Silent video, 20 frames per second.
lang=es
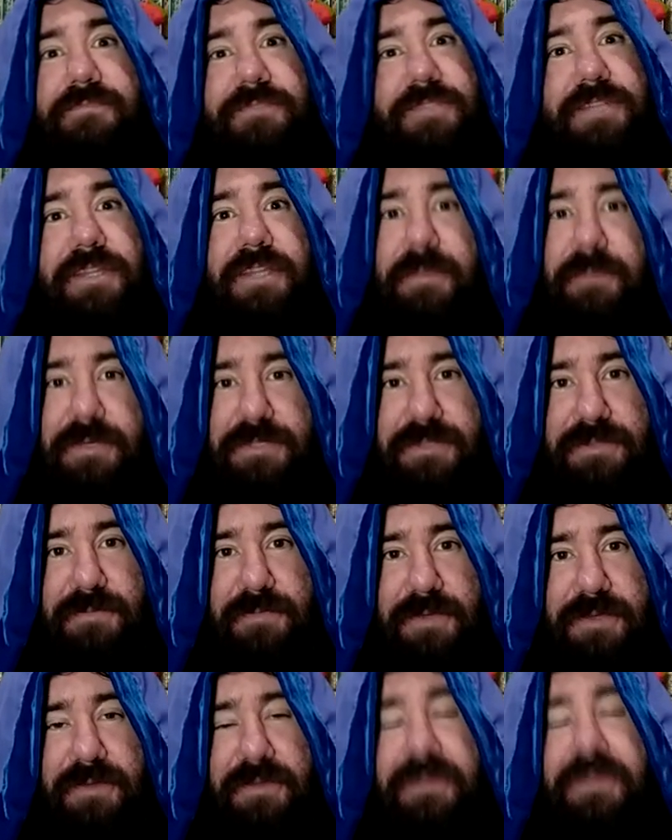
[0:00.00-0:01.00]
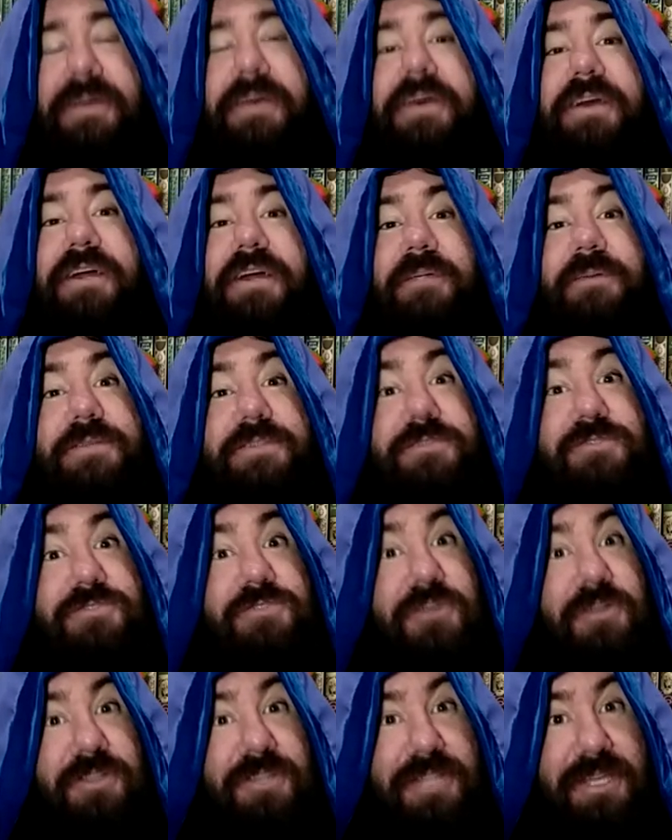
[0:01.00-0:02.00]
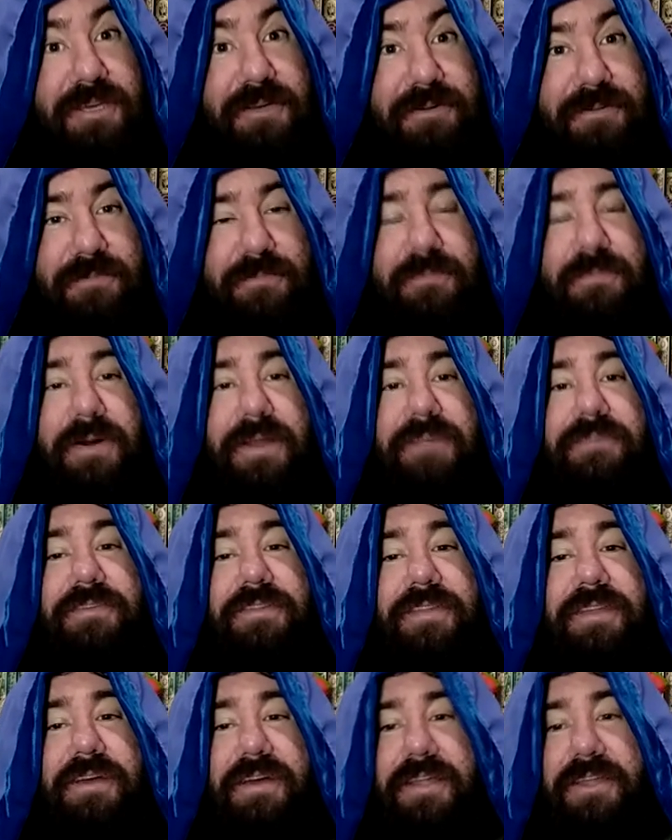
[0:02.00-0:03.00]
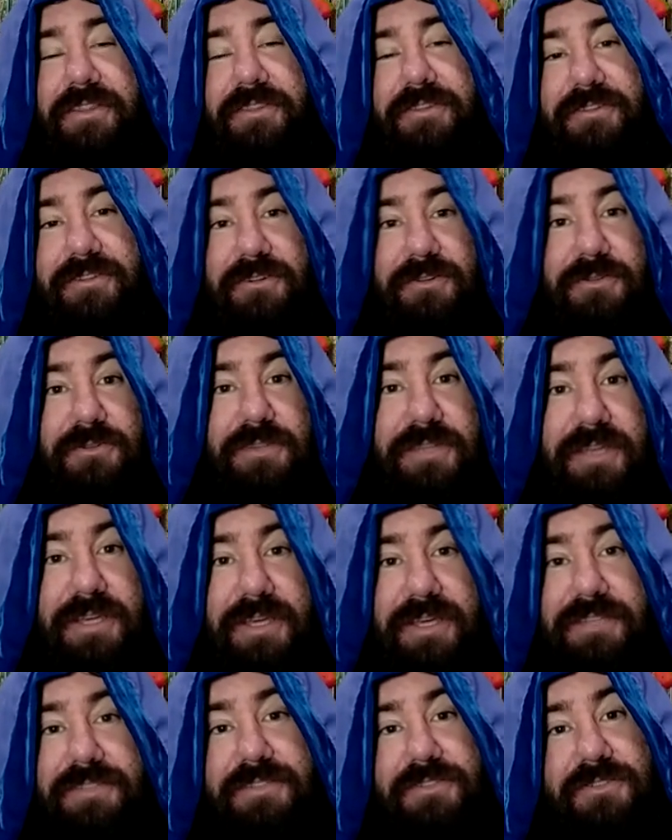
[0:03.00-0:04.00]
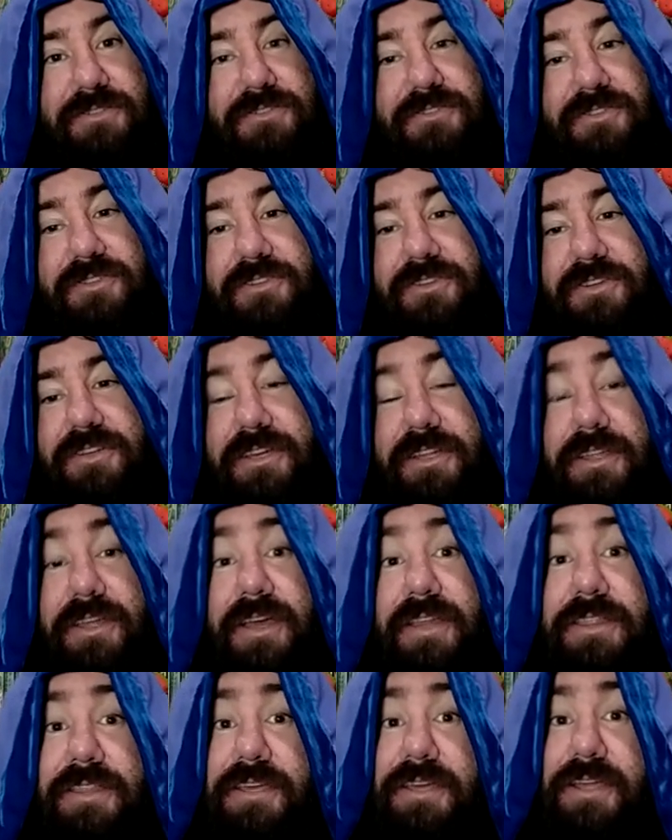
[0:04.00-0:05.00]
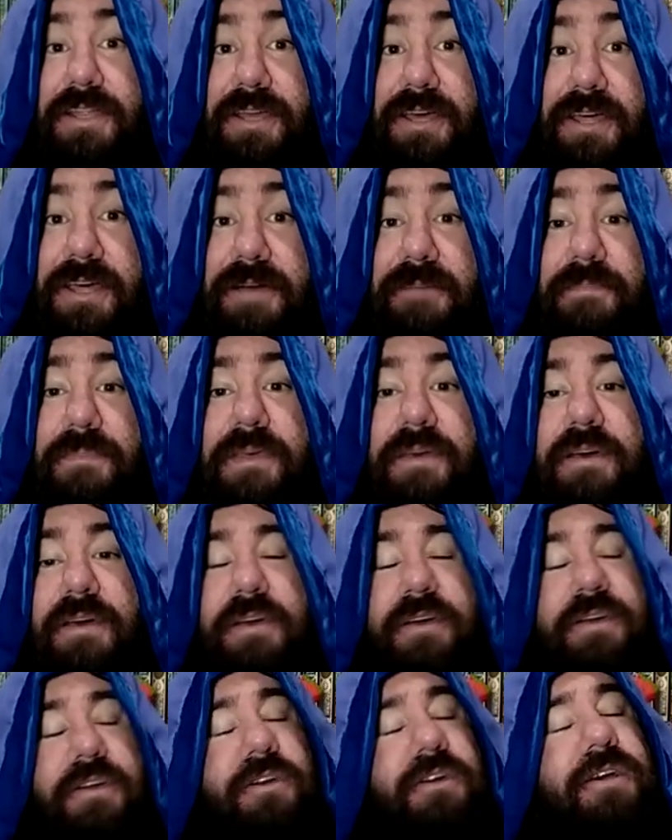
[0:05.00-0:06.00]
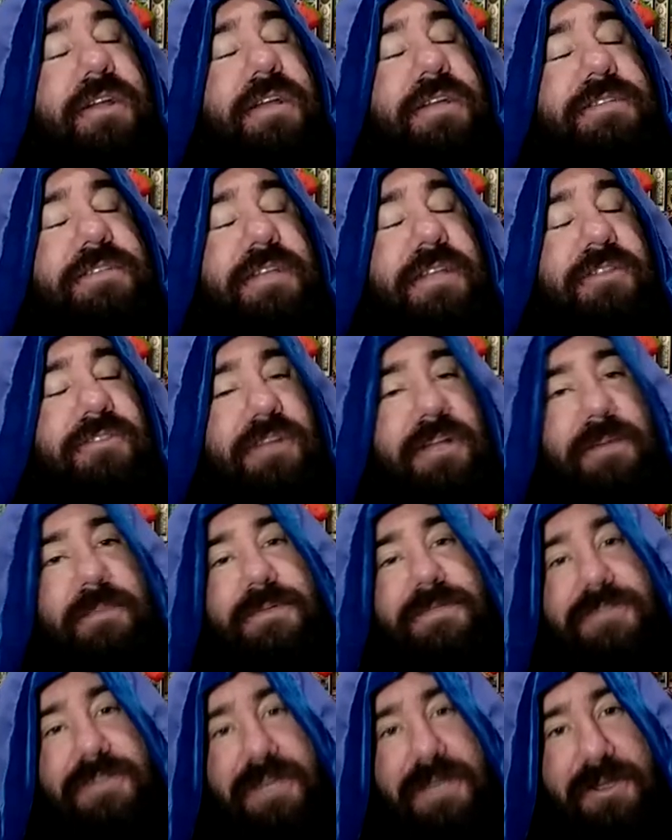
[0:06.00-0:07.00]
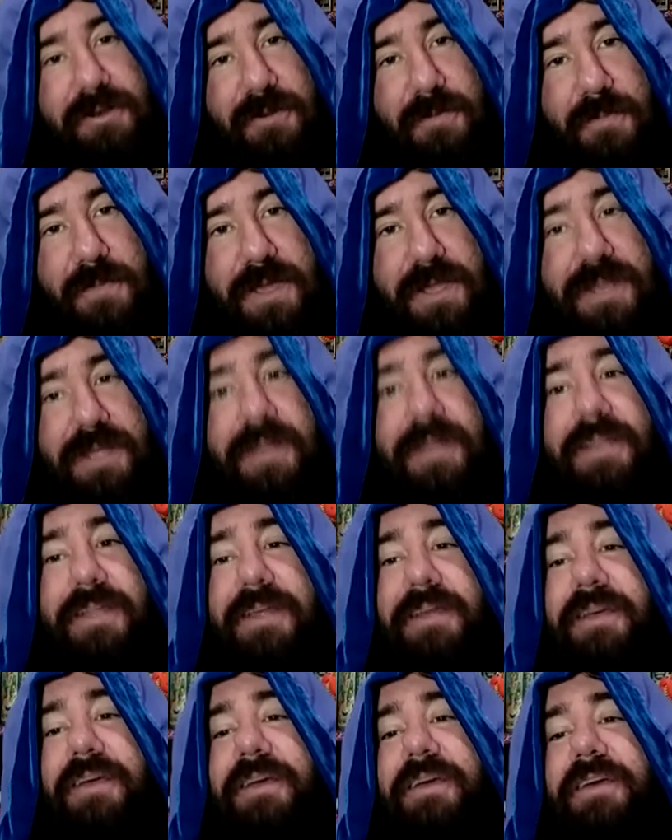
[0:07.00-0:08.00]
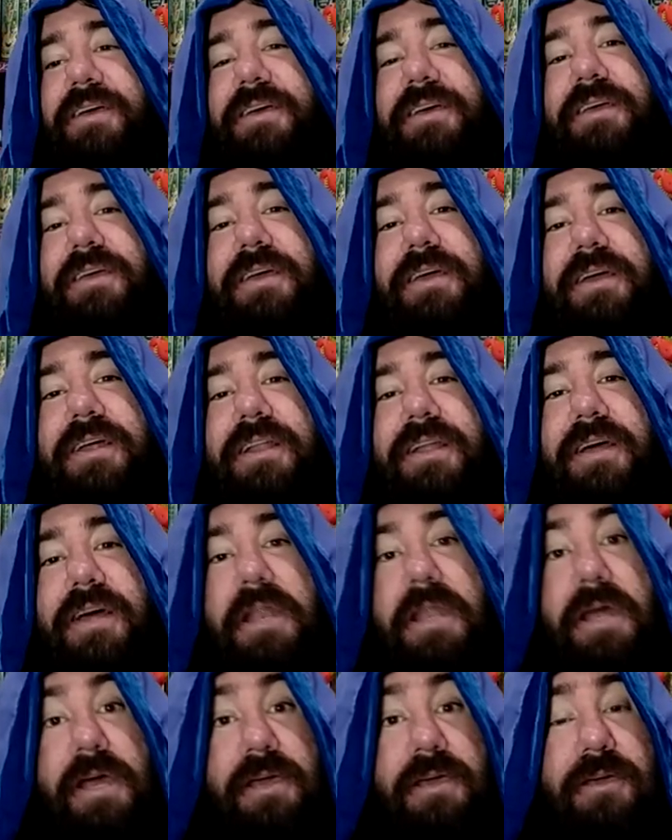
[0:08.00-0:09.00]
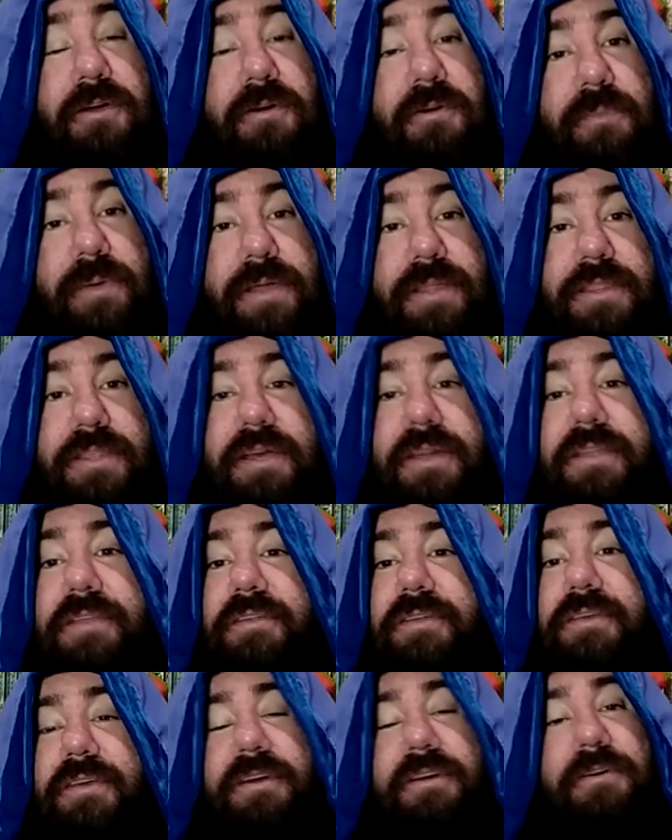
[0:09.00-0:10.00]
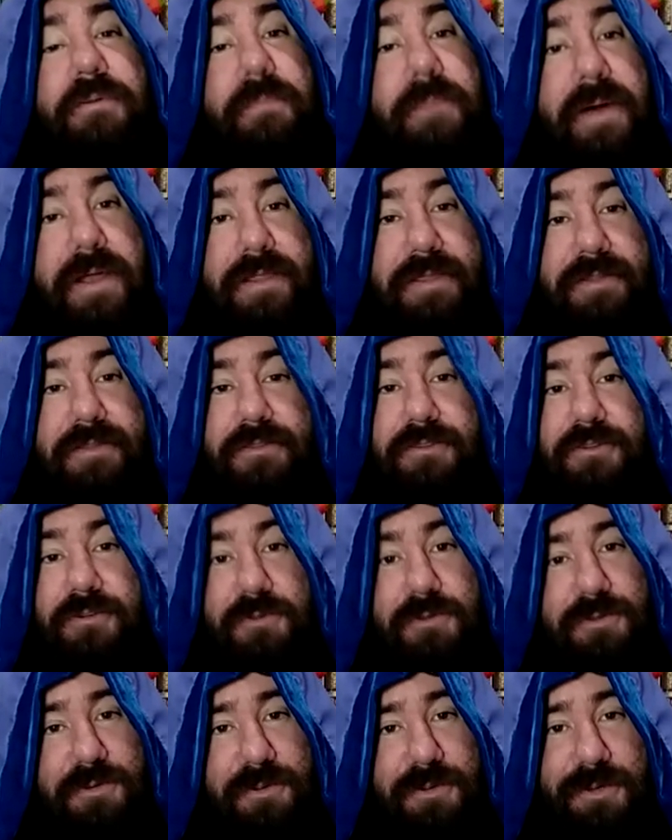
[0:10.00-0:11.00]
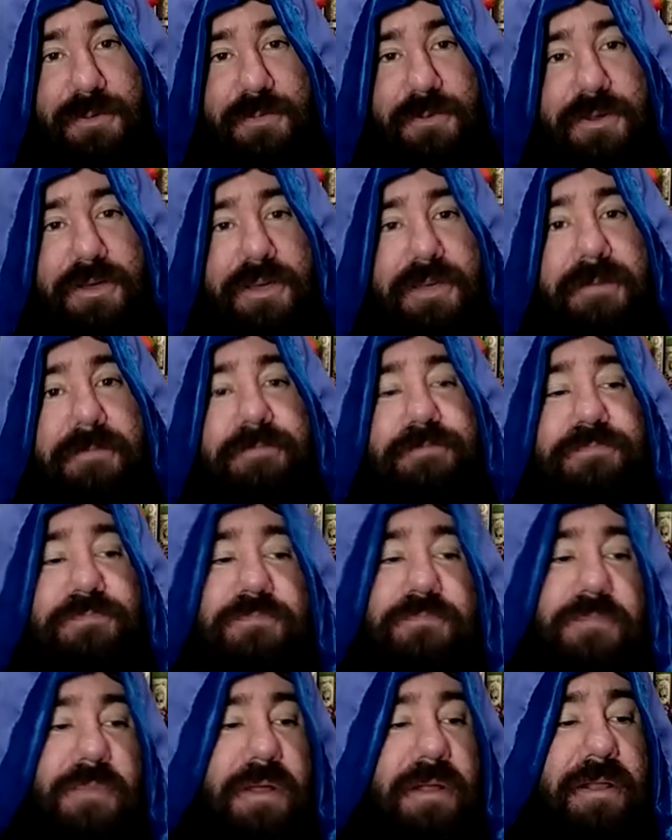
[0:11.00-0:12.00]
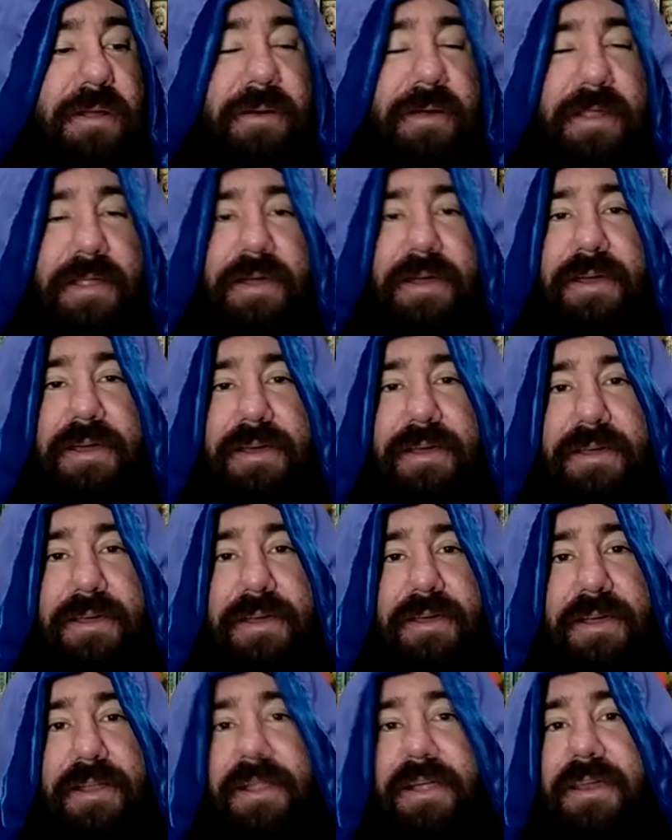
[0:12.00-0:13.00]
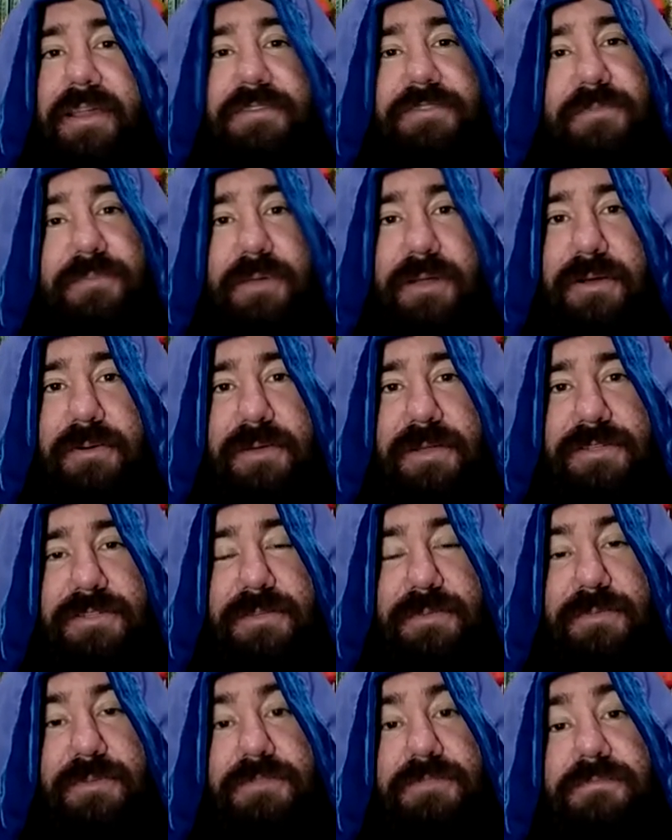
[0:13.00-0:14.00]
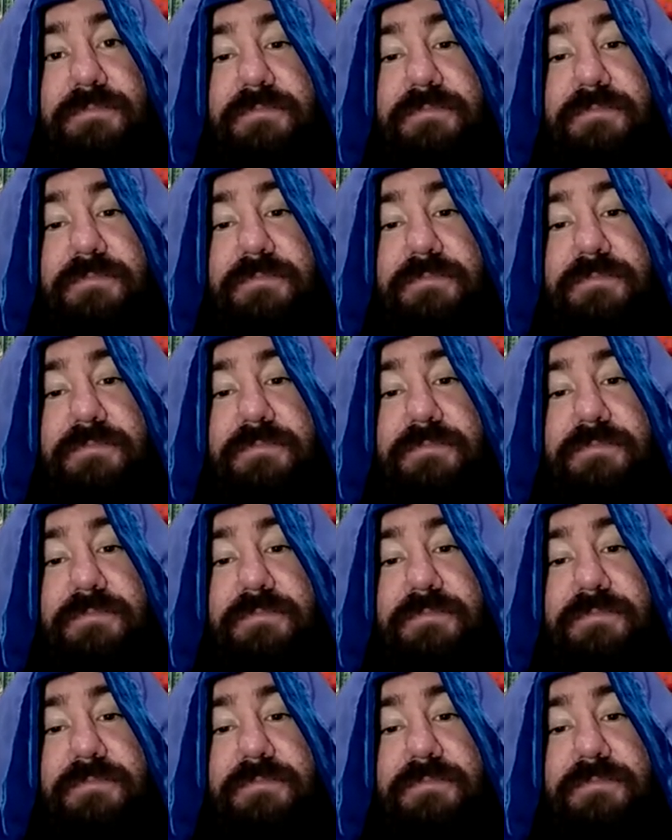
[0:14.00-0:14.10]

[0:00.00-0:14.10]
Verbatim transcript: Ya estamos haciendo un video Queremos hacer un sorteo para festejar esto con ustedes y con nosotros. Y que antes que nada, quiero agradecer a todas las personas que nos miran y que le dan like y comentan y comparten todos nuestros videos porque la verdad que es la razón por la cual lo hacemos.